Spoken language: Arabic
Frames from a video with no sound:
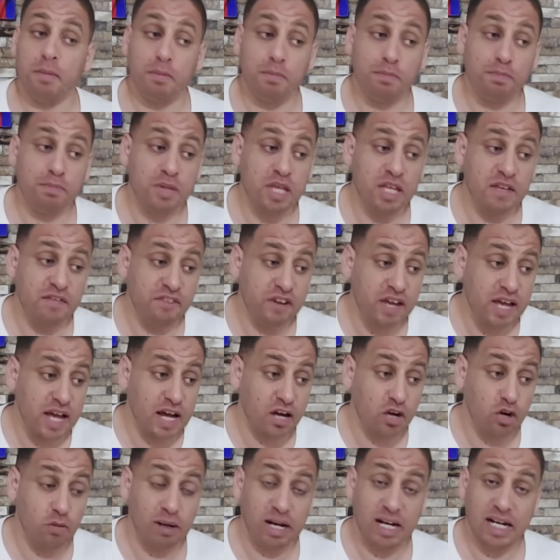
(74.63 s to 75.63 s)

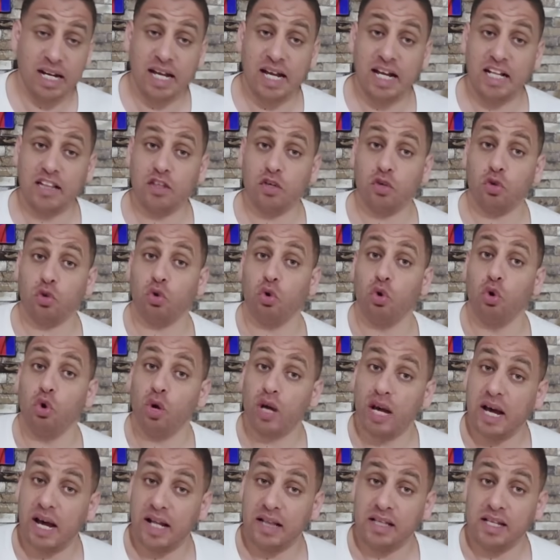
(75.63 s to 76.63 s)
بدفاعكم على خاطر تقولوا
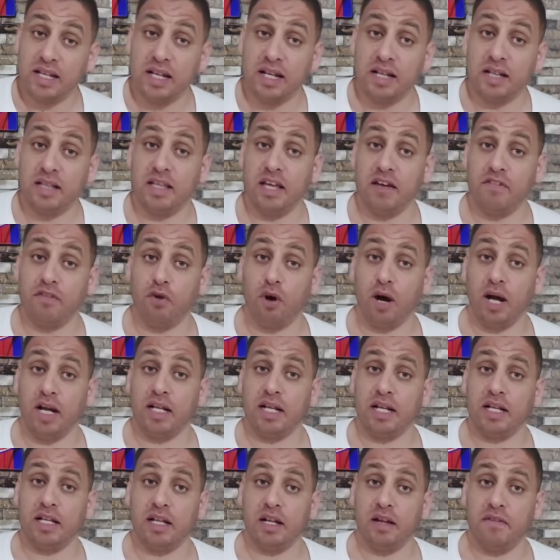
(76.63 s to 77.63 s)
قاعدين ندافعوا على
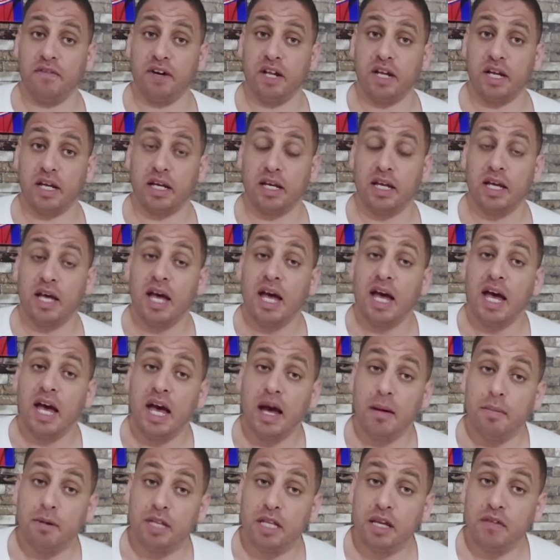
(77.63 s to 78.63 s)
النادي الافريقي
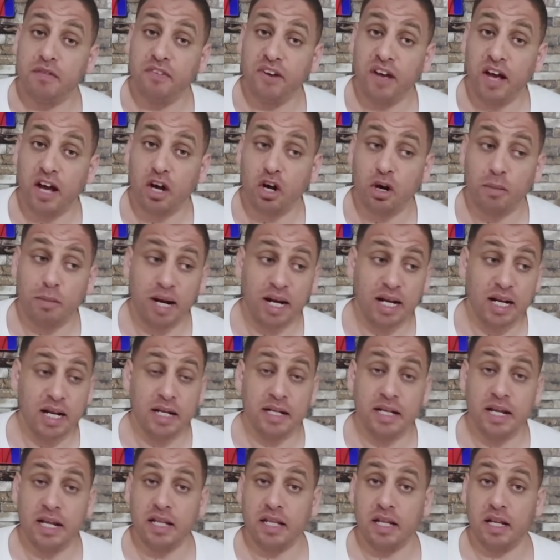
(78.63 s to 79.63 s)
بدفاعكم على
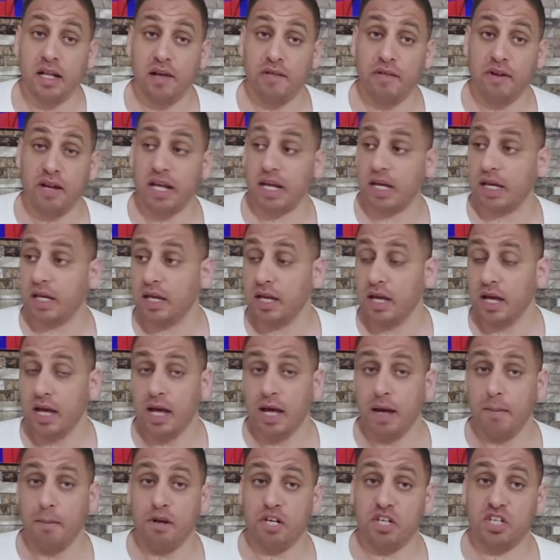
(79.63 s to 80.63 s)
النادي الافريقي
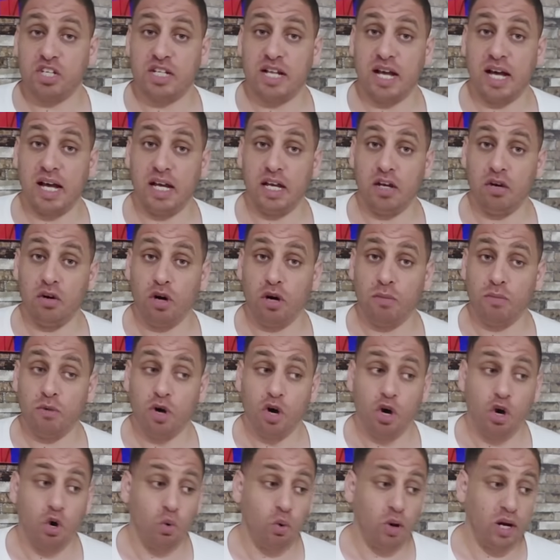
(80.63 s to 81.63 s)
باش تنحيوهم
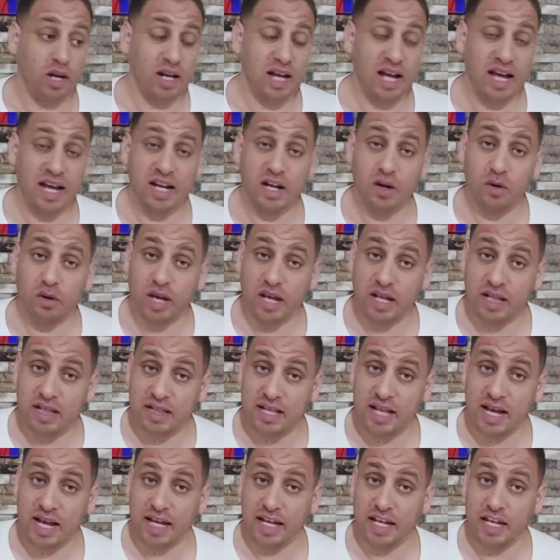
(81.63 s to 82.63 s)
والله لو كان
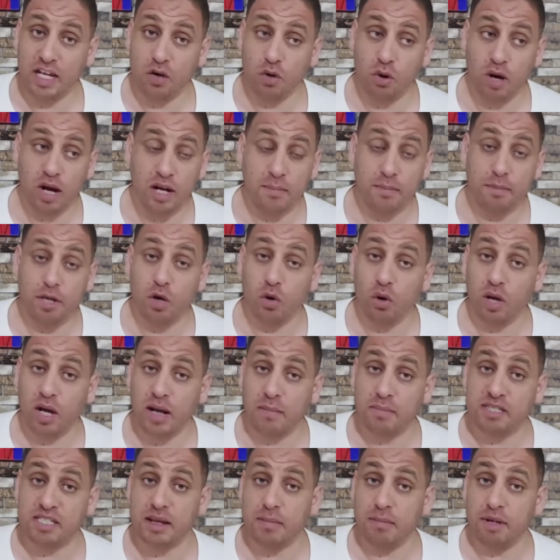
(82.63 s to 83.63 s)
تنحيوا هال
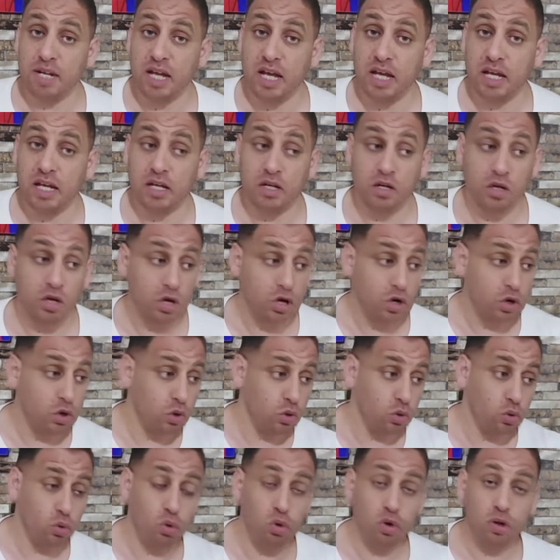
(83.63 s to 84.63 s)
105 ملايين
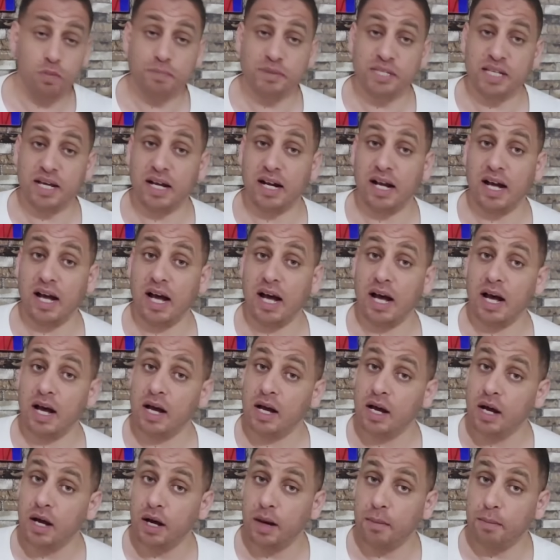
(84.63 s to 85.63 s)
ونقول
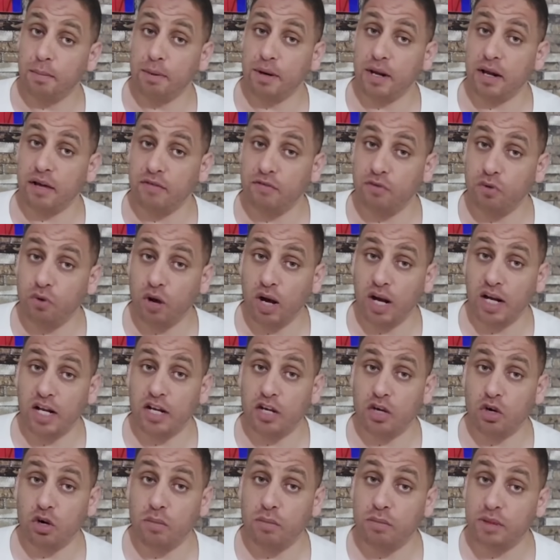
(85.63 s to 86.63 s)
بصراحة برافو
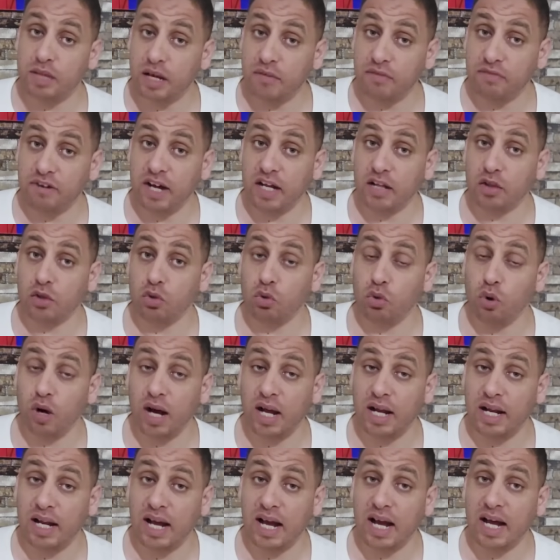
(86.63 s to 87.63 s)
عليكم دفعتوا
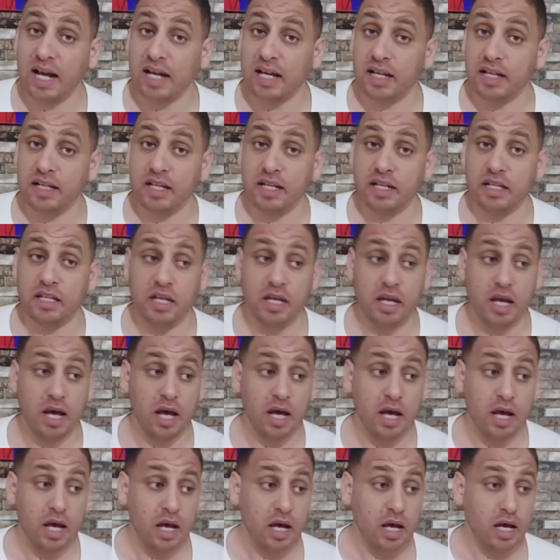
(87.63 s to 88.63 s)
على حق النادي
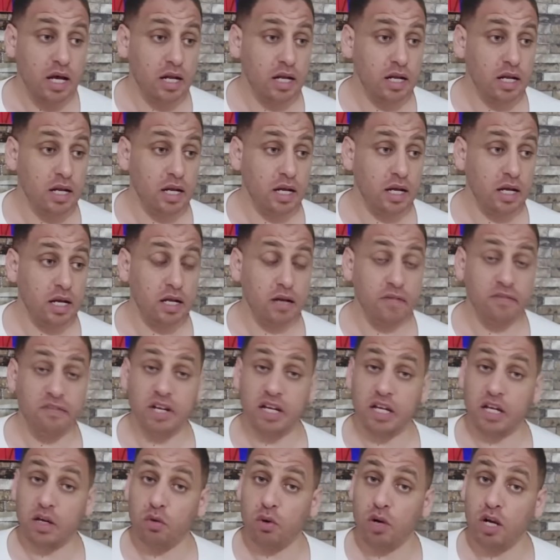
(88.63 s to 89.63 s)

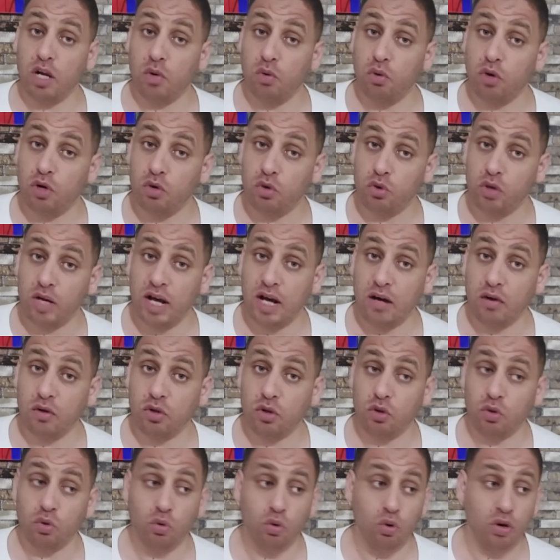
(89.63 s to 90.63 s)
الافريقي ولو انه
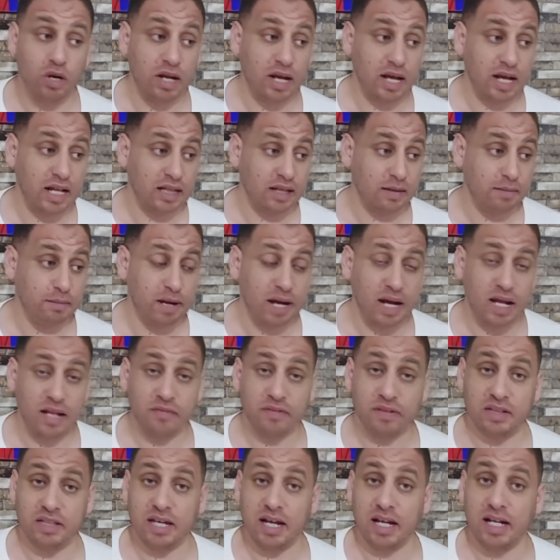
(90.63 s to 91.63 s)
نعاود نقولها خاطر بعض
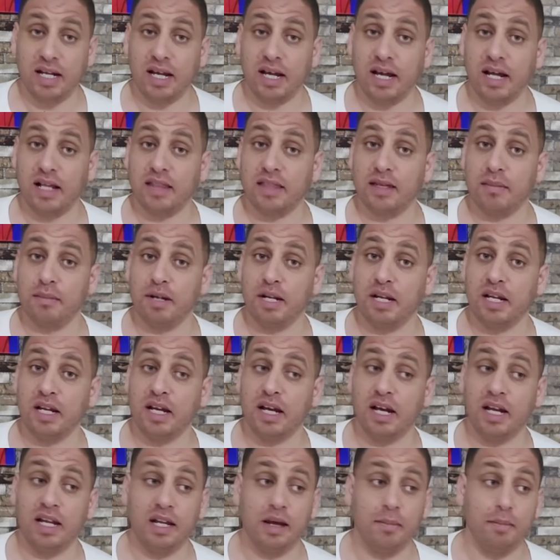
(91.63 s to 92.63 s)
في التعليقات ثم اللي
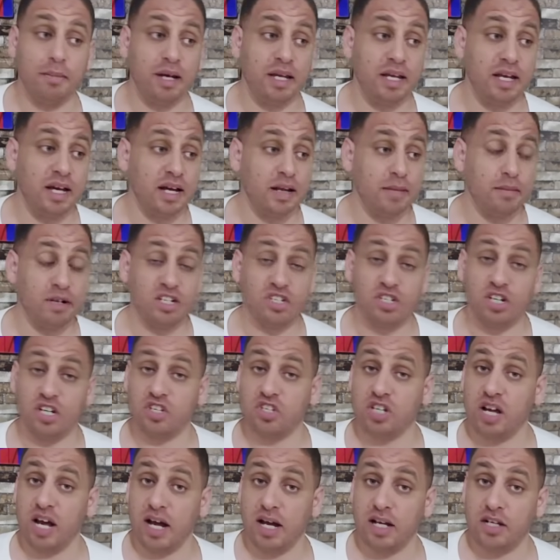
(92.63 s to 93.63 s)
قال يا بياري ما
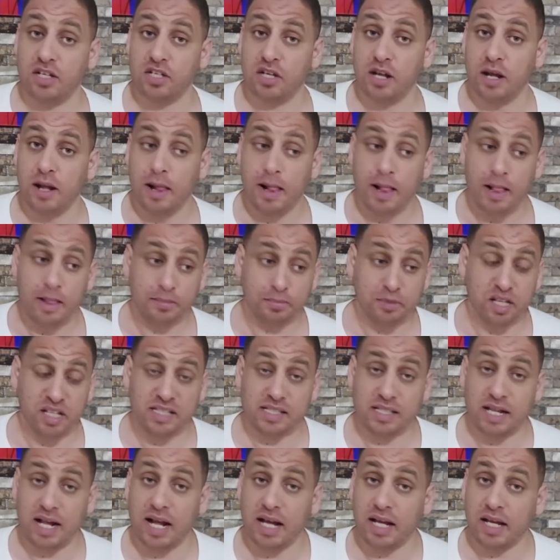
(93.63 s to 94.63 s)
تشجعش
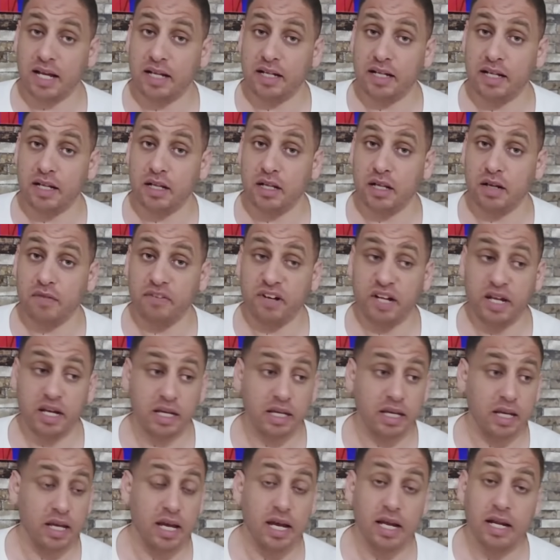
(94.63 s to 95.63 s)
تستحق النادي
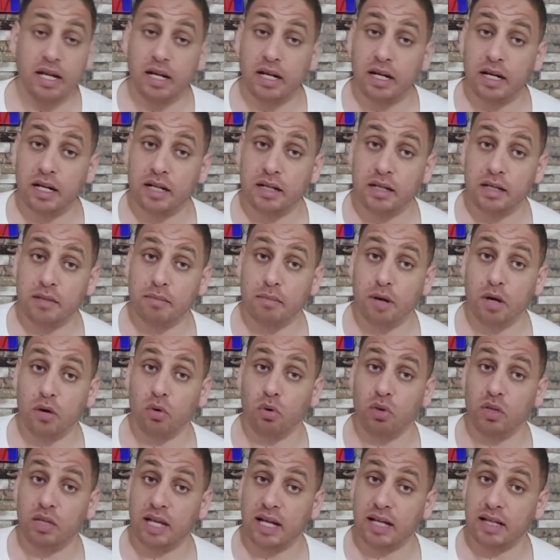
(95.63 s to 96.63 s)
الافريقي انا راني ما
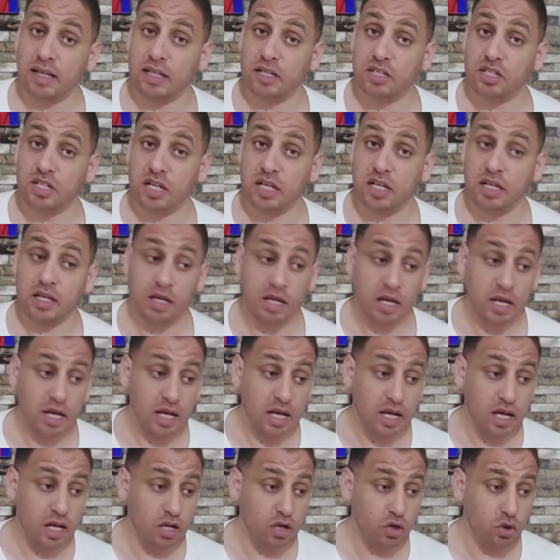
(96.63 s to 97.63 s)
قلت حتى شيء
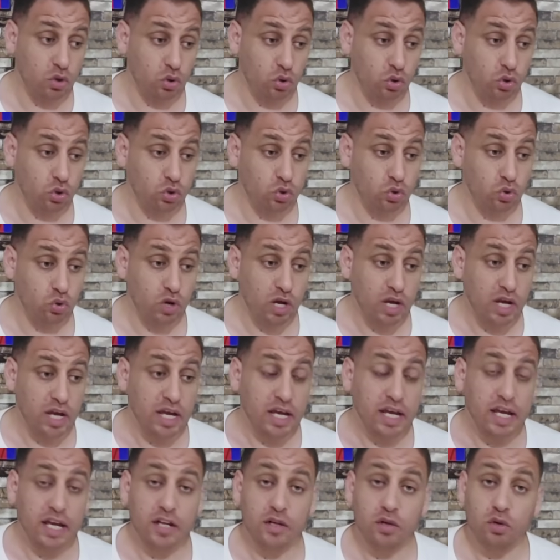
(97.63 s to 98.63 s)
اللي قلته
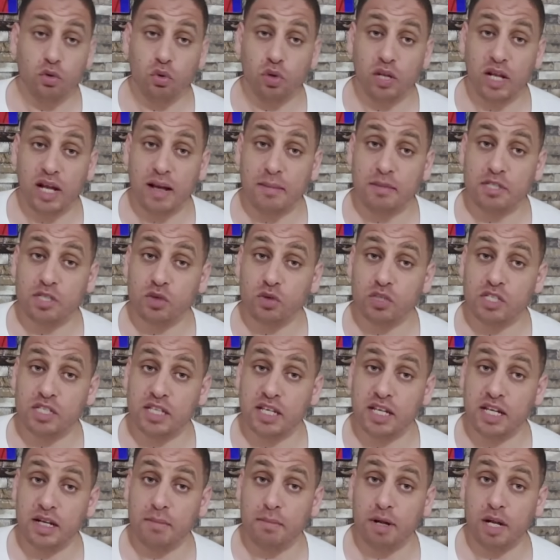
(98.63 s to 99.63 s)
انه ال
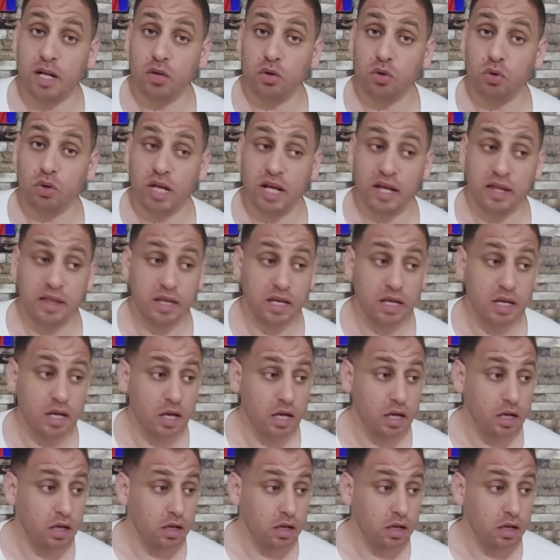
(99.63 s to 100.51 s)
95 مليون هذايا